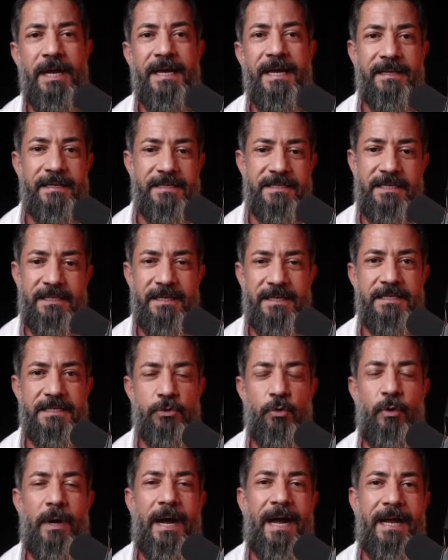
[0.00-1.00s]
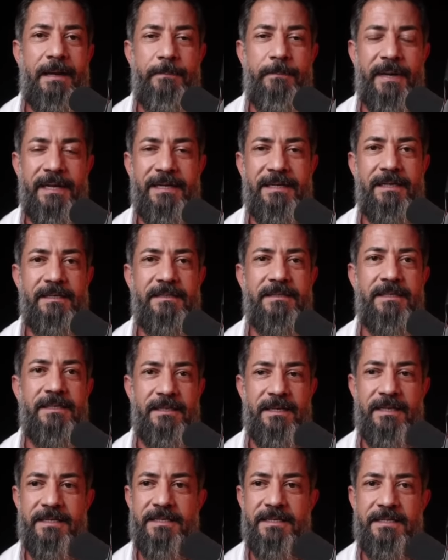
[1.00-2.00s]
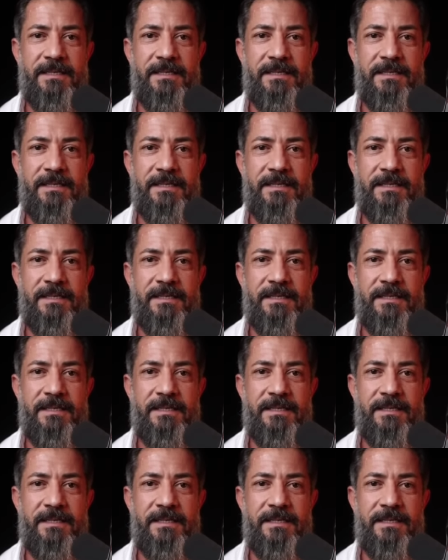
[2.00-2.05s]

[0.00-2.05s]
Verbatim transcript: dass sich das so einpendelt, dass